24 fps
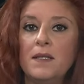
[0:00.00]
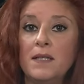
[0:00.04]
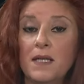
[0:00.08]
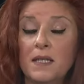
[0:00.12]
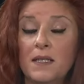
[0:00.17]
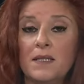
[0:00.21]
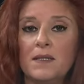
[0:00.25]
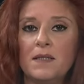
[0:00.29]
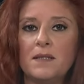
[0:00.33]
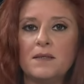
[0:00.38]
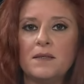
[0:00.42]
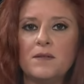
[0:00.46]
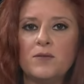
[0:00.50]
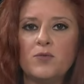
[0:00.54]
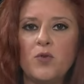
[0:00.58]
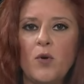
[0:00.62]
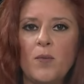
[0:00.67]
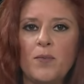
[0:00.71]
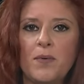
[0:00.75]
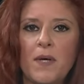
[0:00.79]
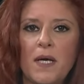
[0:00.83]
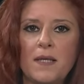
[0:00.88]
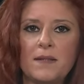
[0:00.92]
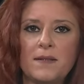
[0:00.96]
yakınının
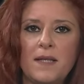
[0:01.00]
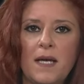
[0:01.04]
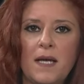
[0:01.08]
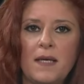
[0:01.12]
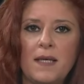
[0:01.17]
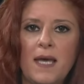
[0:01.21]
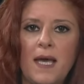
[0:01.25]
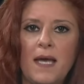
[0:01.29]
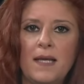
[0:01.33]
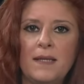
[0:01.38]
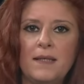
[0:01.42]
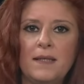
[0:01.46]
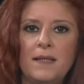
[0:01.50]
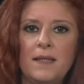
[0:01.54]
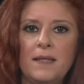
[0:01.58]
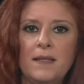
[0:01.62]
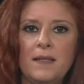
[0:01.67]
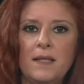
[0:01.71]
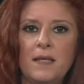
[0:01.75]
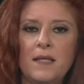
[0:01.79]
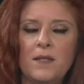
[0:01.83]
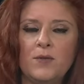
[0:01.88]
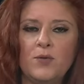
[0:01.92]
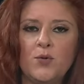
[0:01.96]
topraktan
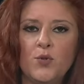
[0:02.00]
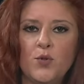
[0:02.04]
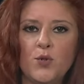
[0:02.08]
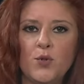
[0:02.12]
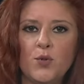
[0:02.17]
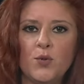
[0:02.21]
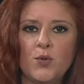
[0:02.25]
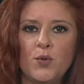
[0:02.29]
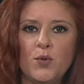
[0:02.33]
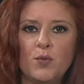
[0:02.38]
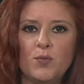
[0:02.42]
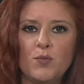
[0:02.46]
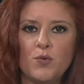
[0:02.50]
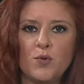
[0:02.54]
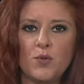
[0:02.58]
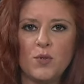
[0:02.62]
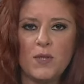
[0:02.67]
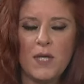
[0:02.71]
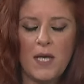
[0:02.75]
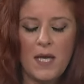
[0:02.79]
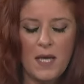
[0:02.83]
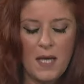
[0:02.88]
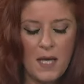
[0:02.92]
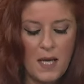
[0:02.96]
geldiğini
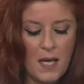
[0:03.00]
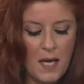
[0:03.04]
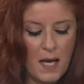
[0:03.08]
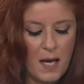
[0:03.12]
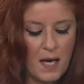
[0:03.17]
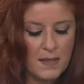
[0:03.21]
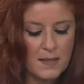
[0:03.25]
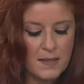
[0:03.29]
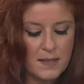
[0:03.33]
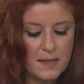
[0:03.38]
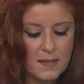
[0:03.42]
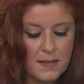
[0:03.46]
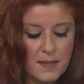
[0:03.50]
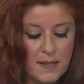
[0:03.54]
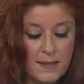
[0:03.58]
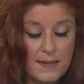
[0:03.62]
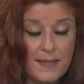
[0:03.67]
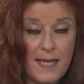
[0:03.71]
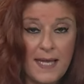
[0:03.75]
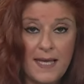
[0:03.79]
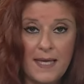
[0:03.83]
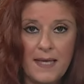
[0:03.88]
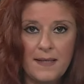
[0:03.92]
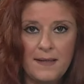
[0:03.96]
düşündüğümüzde aslında
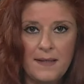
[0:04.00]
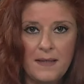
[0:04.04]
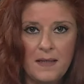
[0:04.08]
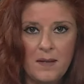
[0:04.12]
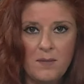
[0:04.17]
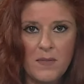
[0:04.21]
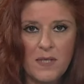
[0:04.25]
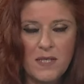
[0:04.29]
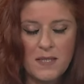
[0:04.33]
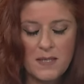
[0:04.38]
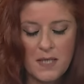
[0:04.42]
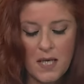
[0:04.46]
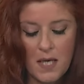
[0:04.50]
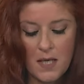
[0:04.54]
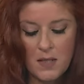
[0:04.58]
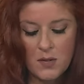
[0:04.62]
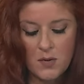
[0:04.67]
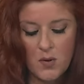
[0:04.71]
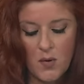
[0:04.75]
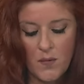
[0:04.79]
ne yediğimiz,